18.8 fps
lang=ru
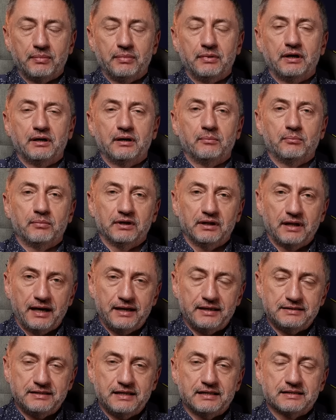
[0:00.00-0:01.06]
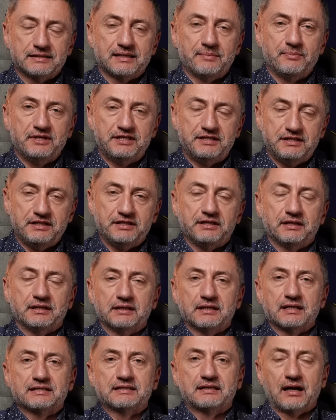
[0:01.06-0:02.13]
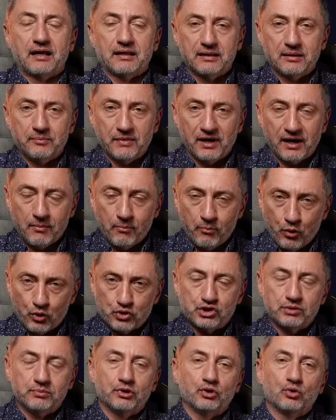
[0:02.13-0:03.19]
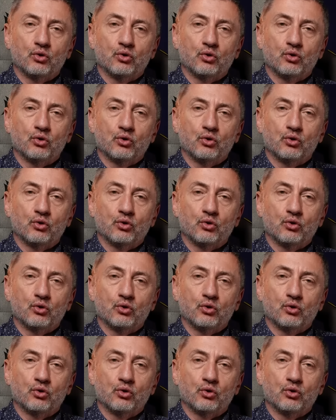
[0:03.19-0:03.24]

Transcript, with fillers: Э, была идея заместить их иностранными рабочими,